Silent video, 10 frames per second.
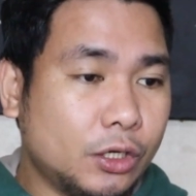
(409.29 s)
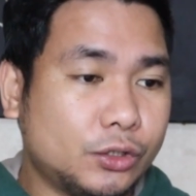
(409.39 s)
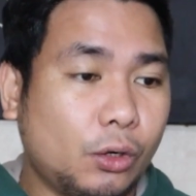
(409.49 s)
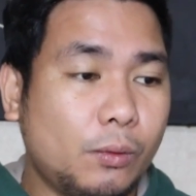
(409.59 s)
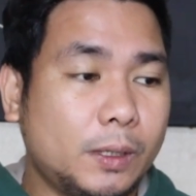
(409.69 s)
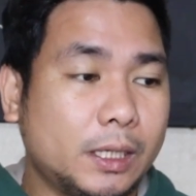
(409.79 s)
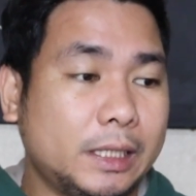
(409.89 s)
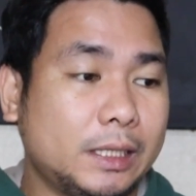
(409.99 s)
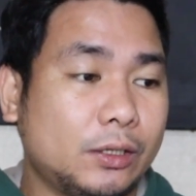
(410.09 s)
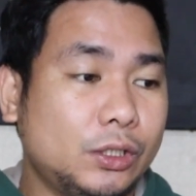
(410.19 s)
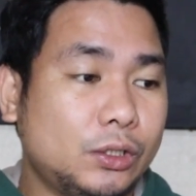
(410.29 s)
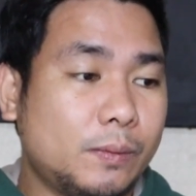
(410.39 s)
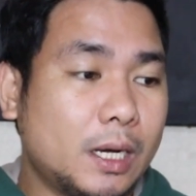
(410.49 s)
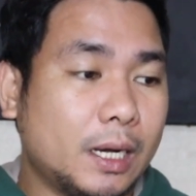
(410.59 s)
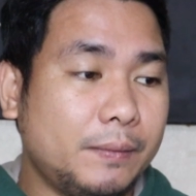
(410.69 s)
So kung makikita
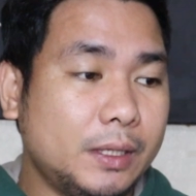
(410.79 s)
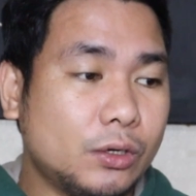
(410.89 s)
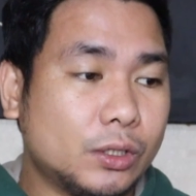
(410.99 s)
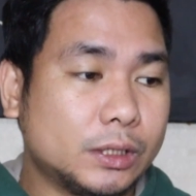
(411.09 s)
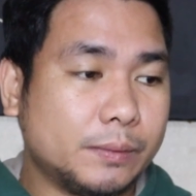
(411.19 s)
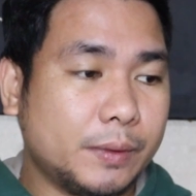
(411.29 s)
dito mga kamikos,